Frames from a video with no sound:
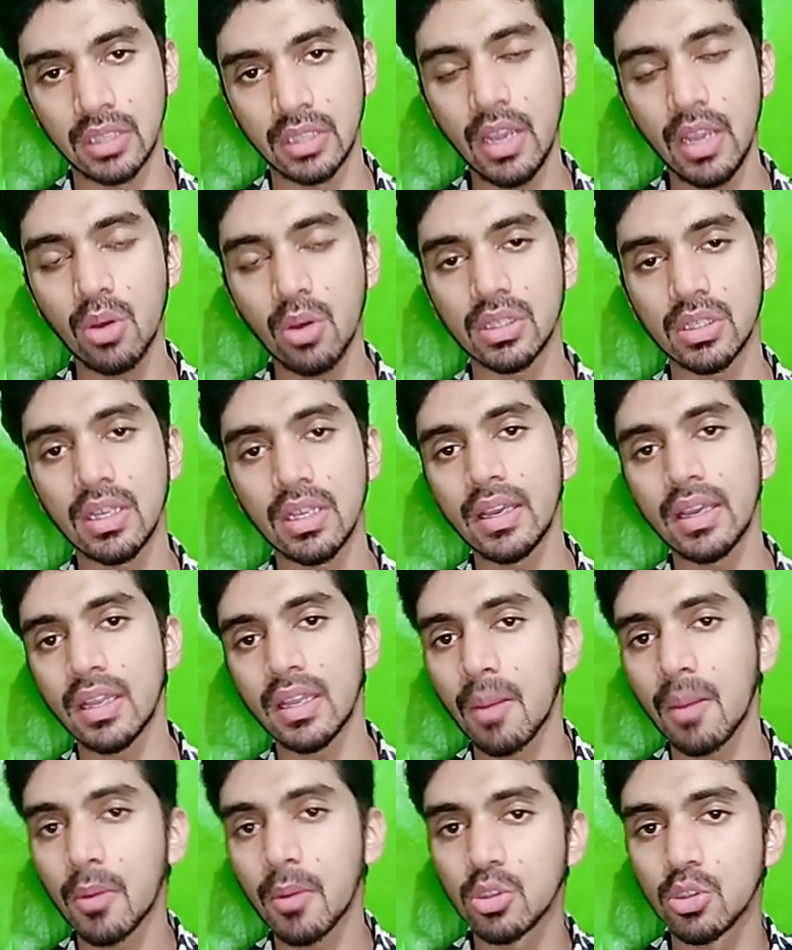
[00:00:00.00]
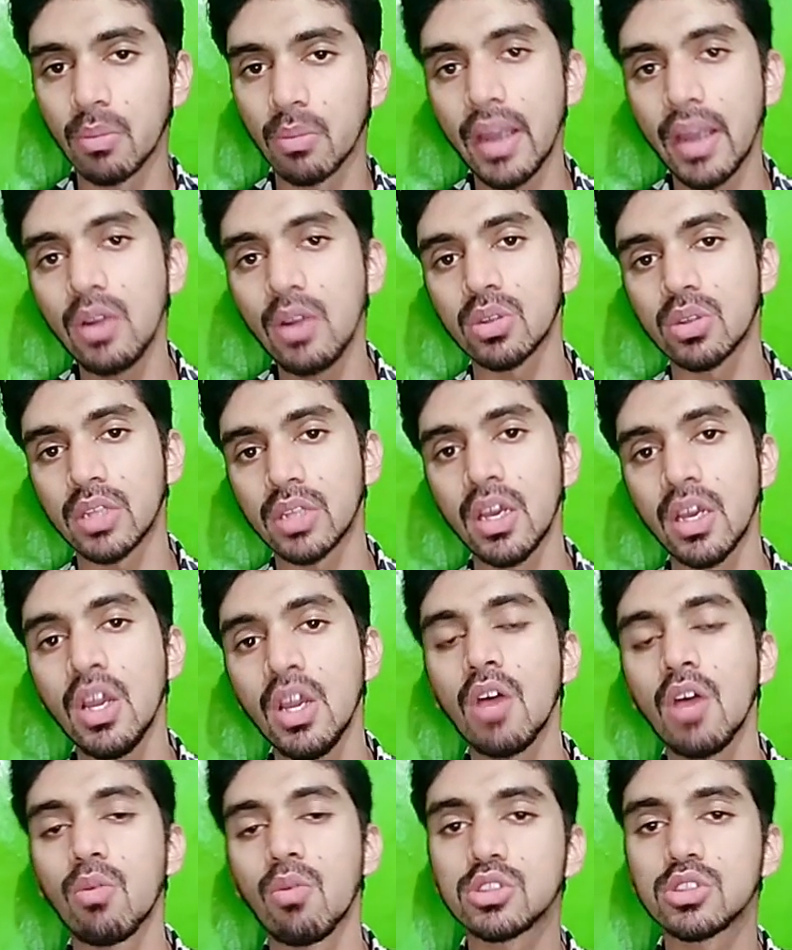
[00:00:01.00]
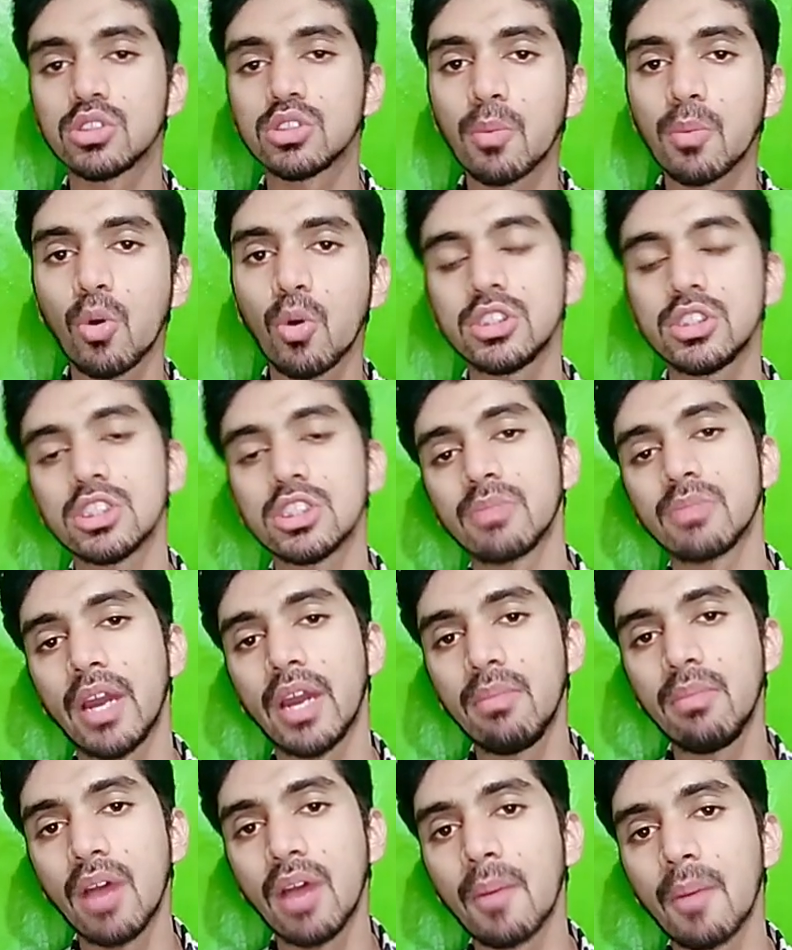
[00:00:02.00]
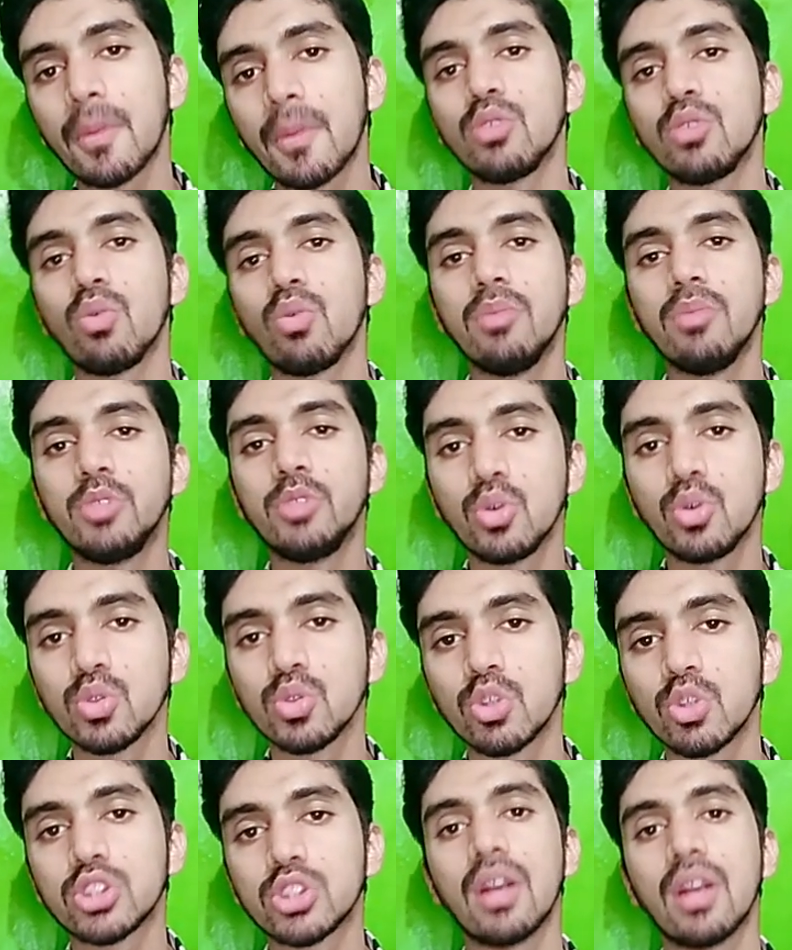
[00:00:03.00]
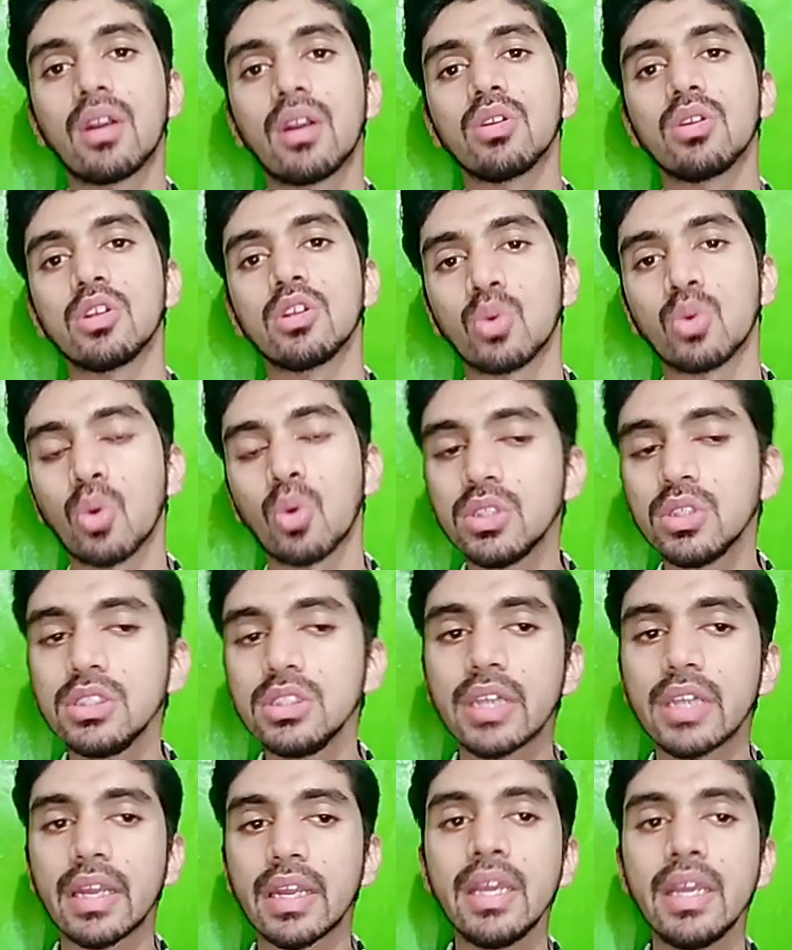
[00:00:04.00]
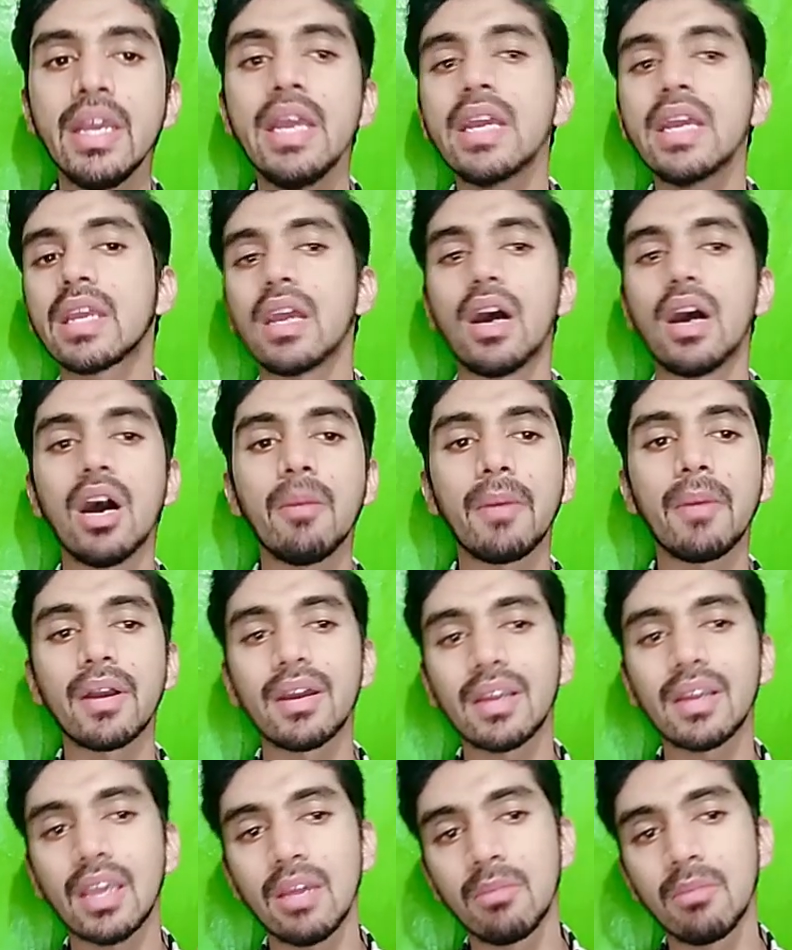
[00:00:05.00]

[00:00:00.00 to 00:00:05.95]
गए होते हैं लेकिन आपका जो माइंड होता है वो सब कॉन्शियस माइंड में आपके जो एम वो चल रहा होता है तो कोशिश करें कि आप अगर के